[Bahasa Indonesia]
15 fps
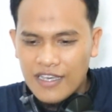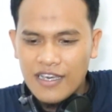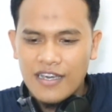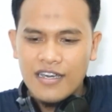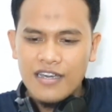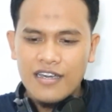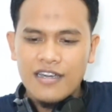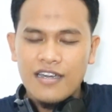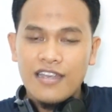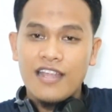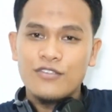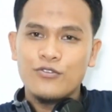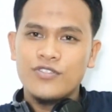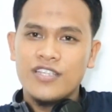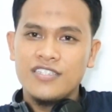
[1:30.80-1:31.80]
Uh,
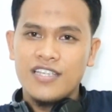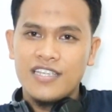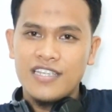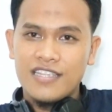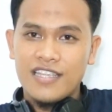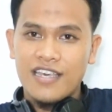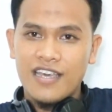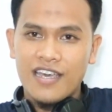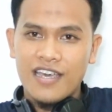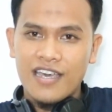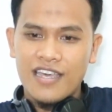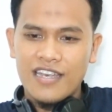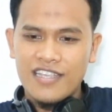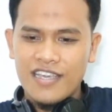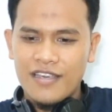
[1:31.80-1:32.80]
langsung saja
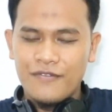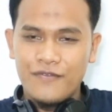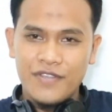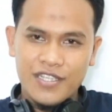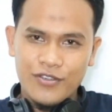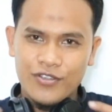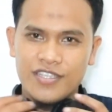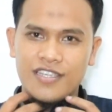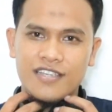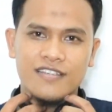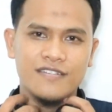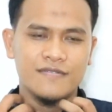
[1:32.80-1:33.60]
kita lihat videonya.